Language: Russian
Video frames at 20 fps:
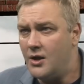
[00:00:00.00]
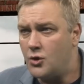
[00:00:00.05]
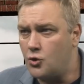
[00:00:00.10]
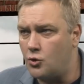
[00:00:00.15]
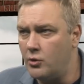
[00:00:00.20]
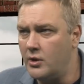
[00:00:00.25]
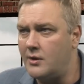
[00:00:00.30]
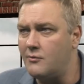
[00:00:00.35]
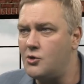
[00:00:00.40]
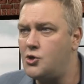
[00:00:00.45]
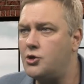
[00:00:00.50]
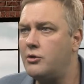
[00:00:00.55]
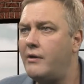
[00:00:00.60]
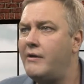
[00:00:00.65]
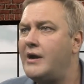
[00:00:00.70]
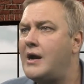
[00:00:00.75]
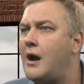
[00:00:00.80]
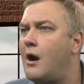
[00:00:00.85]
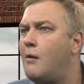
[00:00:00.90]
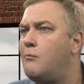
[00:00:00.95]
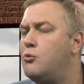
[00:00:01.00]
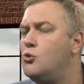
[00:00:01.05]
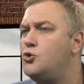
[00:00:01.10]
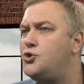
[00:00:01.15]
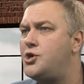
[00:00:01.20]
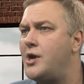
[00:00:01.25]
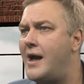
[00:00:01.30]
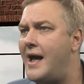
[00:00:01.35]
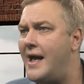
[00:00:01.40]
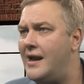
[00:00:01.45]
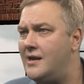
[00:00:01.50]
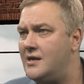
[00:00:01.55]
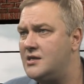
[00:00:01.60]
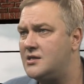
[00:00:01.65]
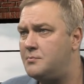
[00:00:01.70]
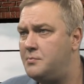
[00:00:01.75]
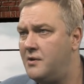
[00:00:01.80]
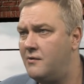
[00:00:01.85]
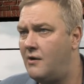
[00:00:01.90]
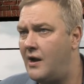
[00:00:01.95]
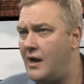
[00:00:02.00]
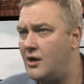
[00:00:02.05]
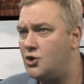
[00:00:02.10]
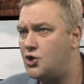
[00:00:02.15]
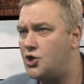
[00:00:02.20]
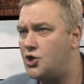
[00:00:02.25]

что этого человека обучали избивать